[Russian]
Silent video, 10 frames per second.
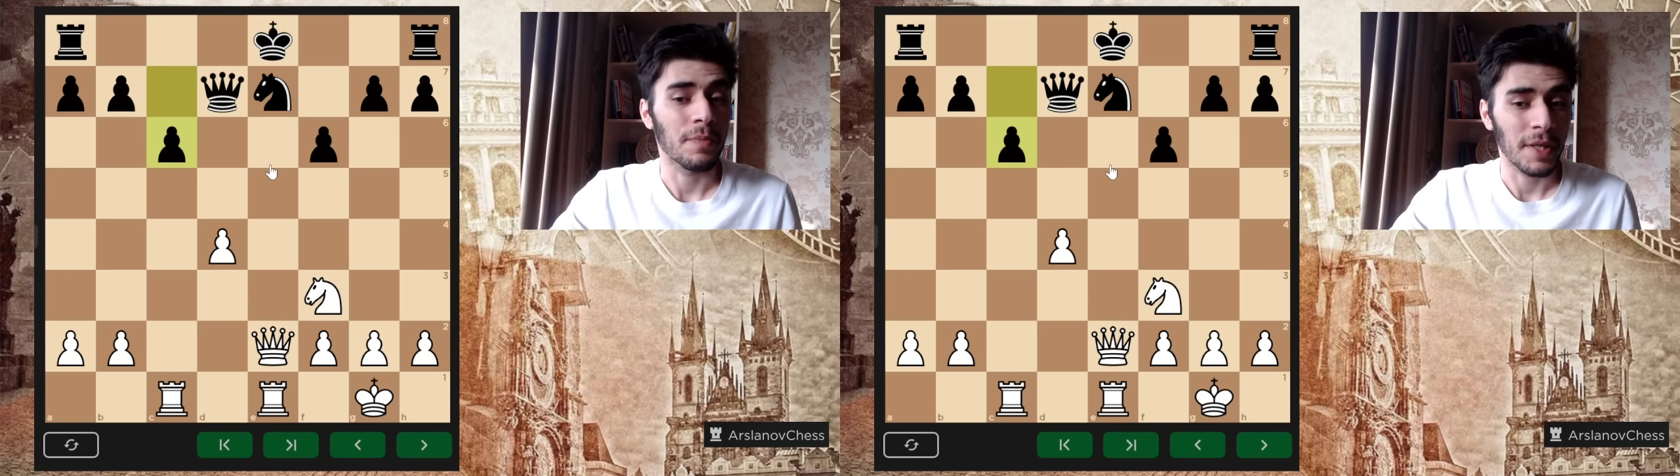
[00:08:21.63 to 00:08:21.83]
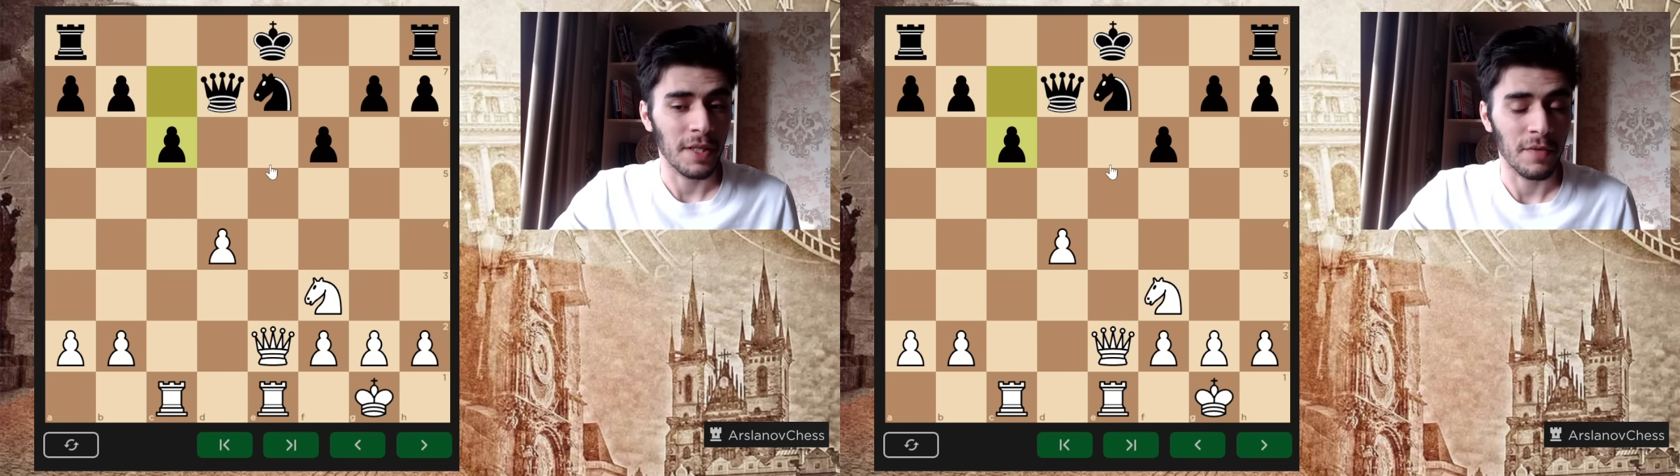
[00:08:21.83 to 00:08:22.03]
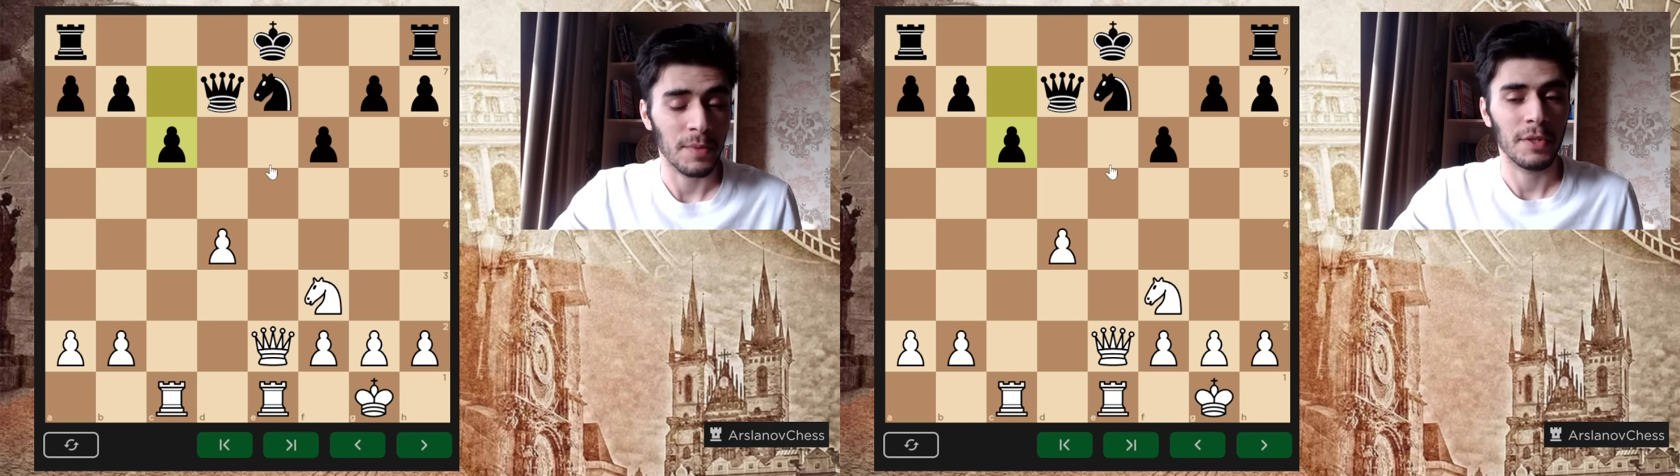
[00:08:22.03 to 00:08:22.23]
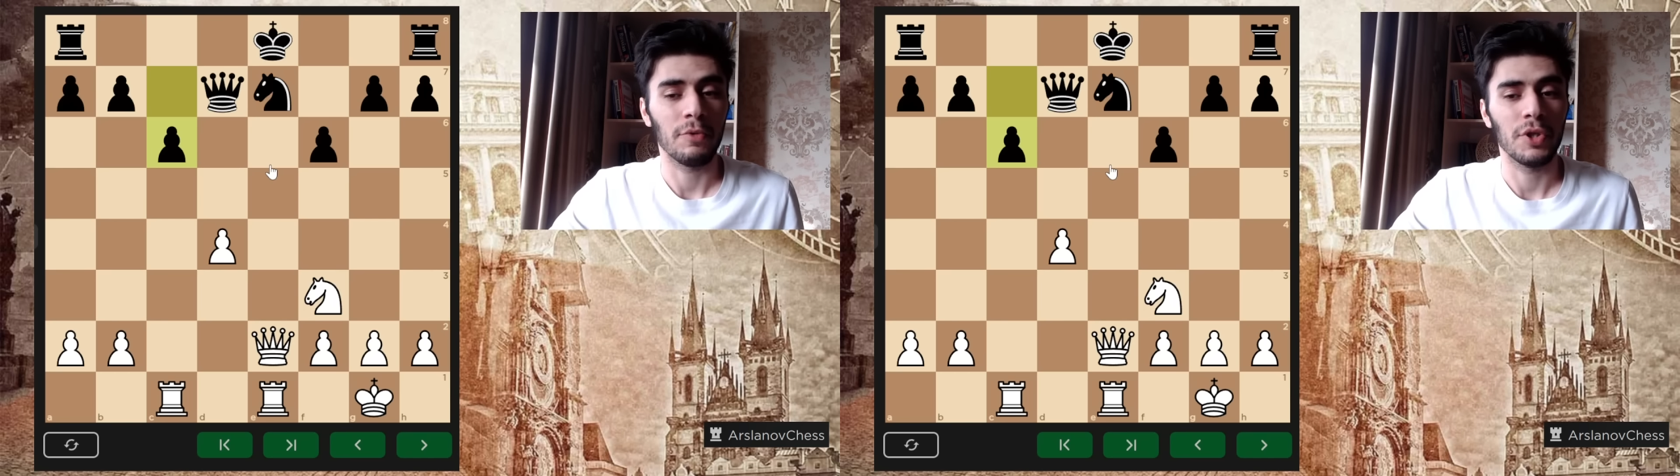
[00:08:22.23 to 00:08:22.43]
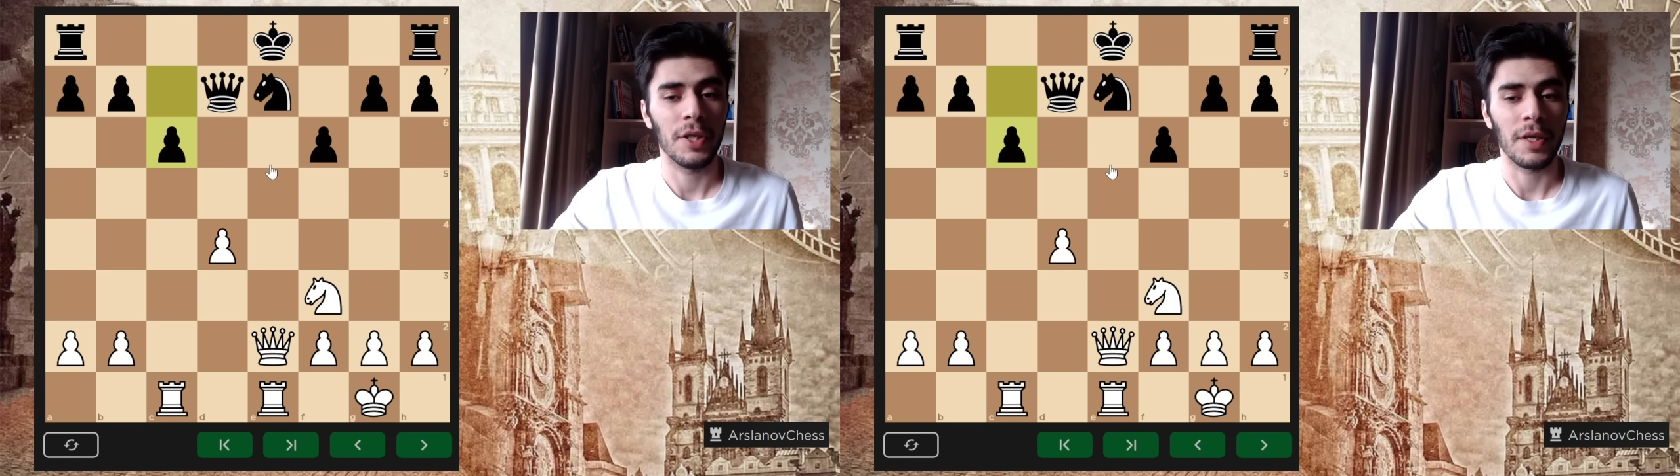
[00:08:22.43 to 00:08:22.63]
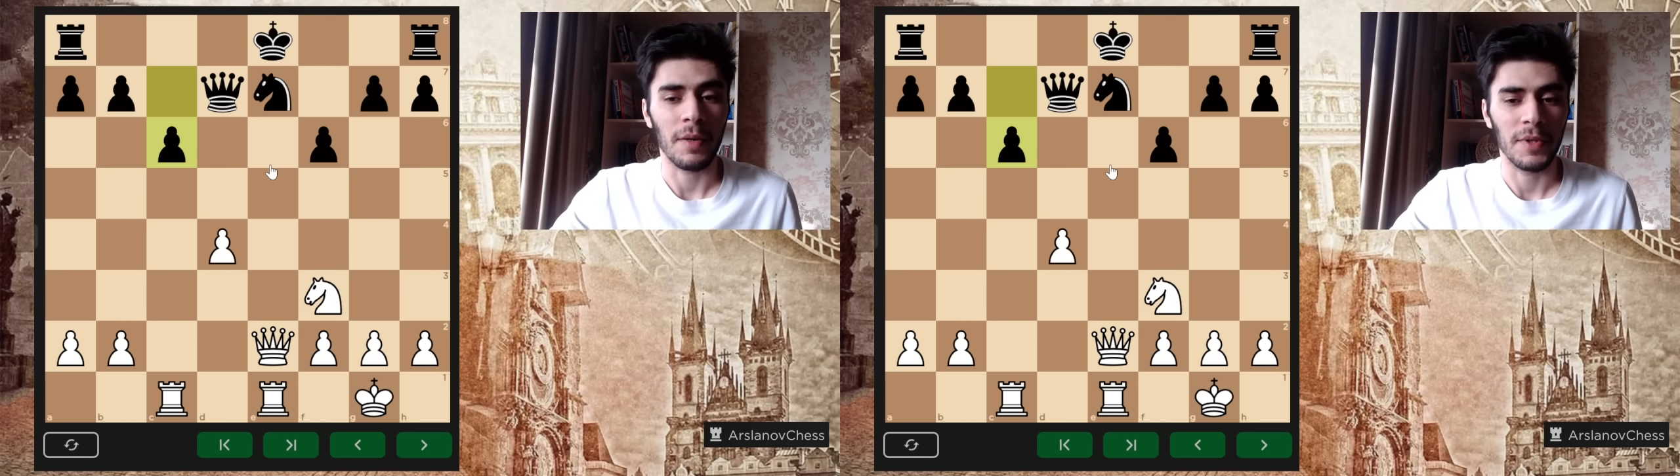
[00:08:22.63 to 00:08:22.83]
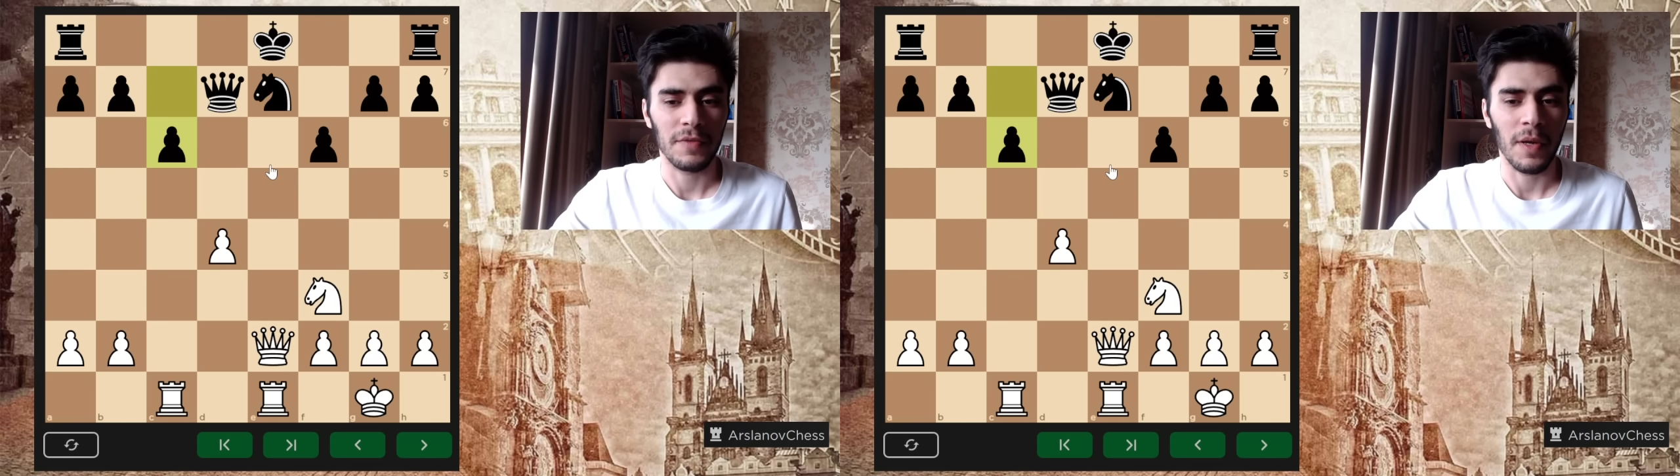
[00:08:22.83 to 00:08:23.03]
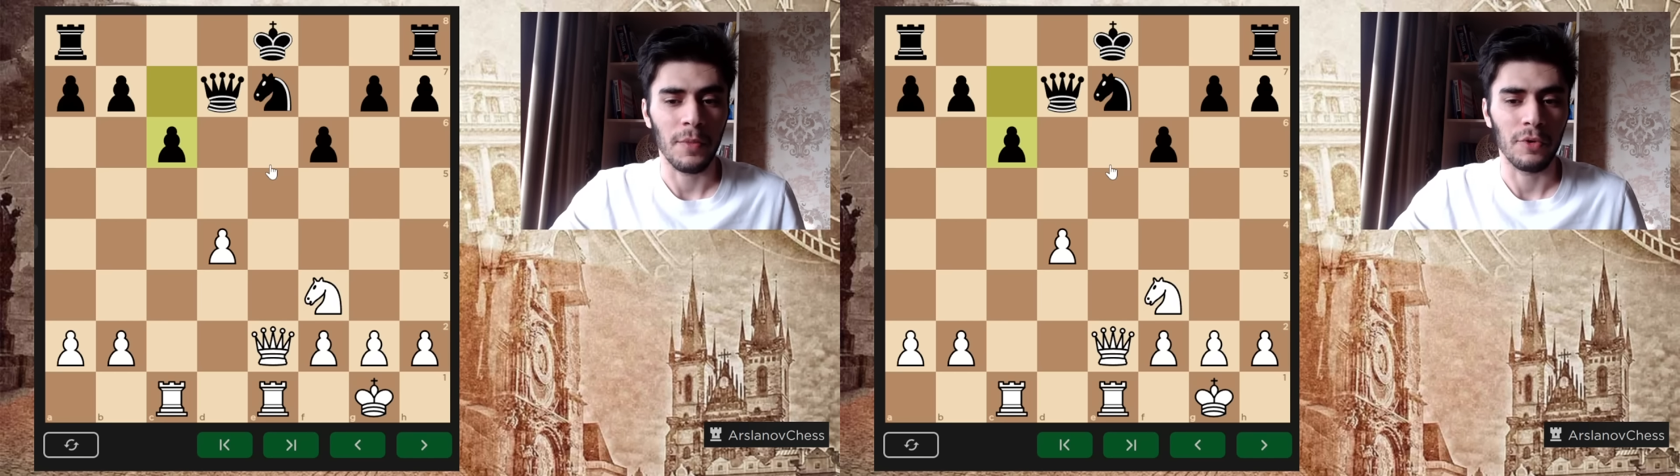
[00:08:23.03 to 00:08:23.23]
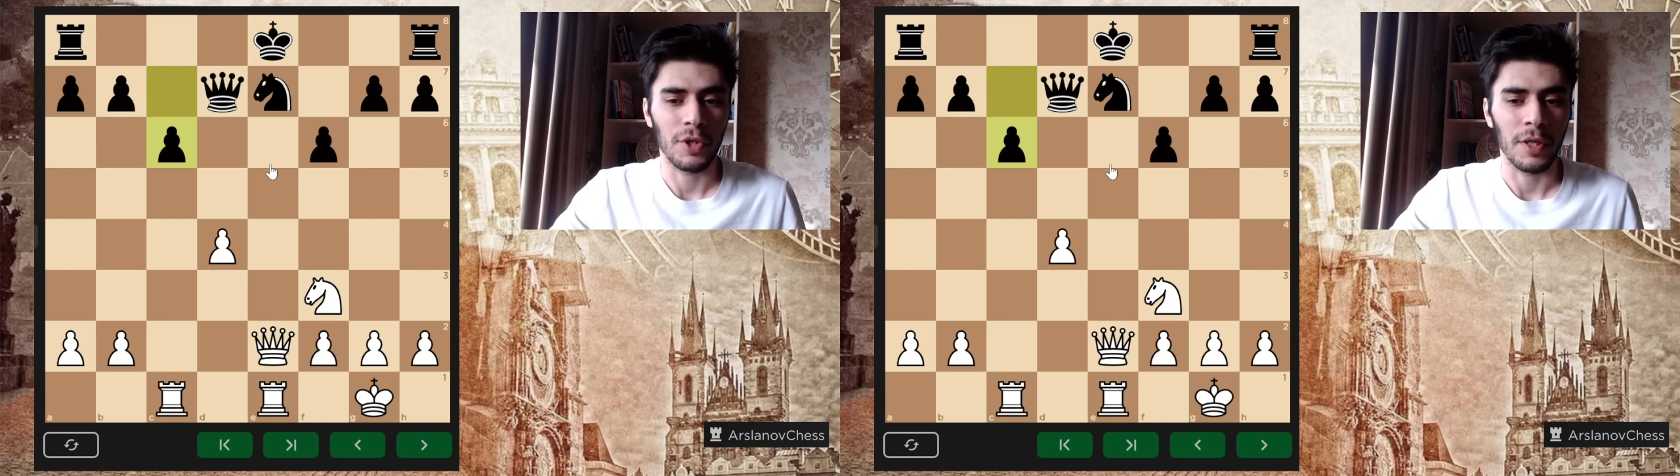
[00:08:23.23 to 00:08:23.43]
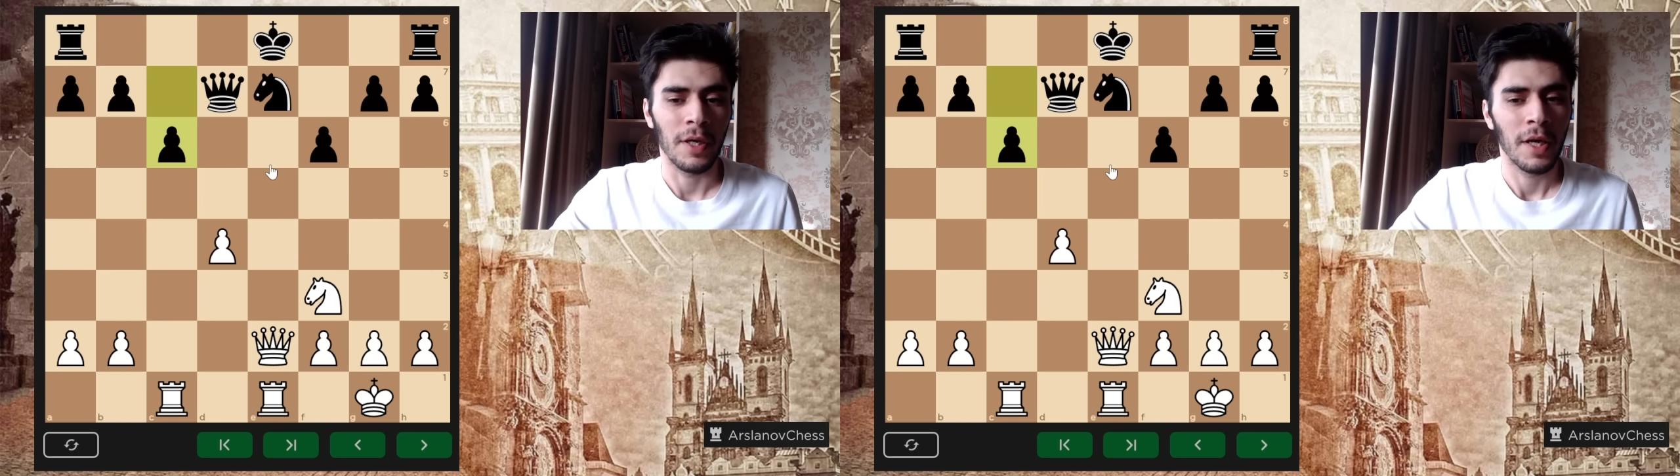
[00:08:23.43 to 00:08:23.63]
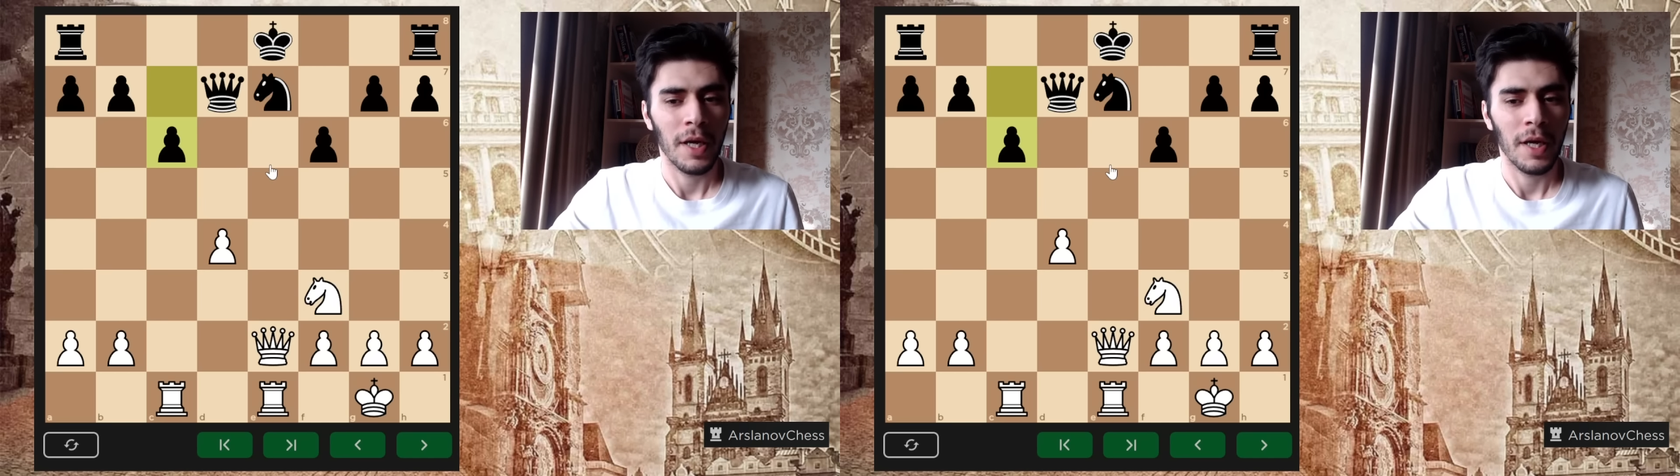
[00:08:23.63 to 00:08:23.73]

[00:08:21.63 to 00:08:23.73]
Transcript: В противном случае, как мы с вами уже